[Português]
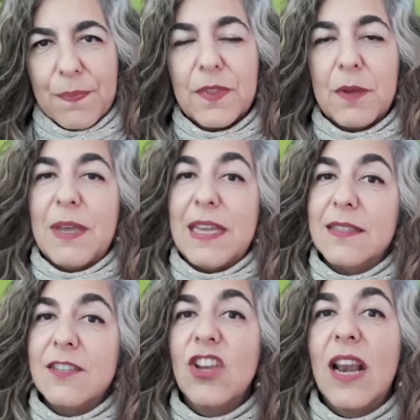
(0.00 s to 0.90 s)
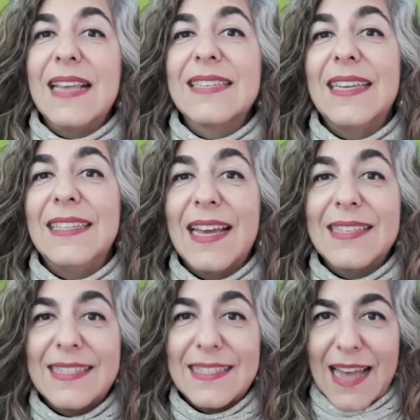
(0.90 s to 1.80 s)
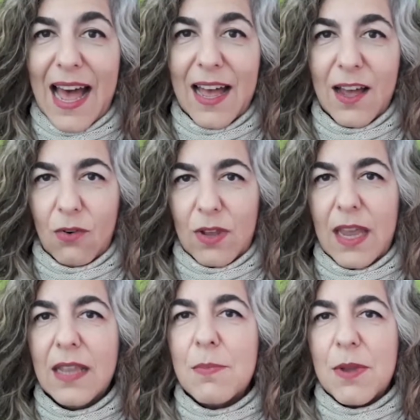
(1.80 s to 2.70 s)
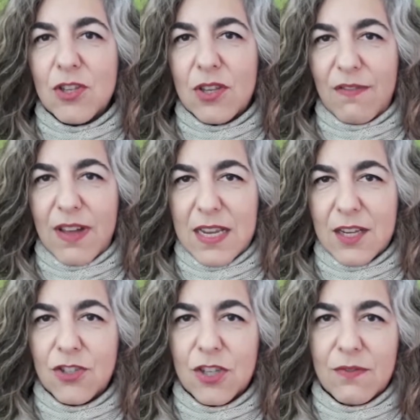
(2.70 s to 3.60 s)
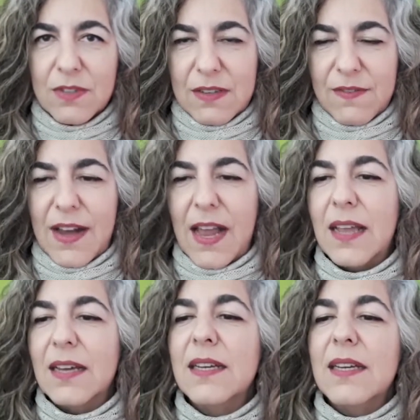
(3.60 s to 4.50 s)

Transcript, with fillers: Também existe la enseñanza, ok? Depende da variante que você fala.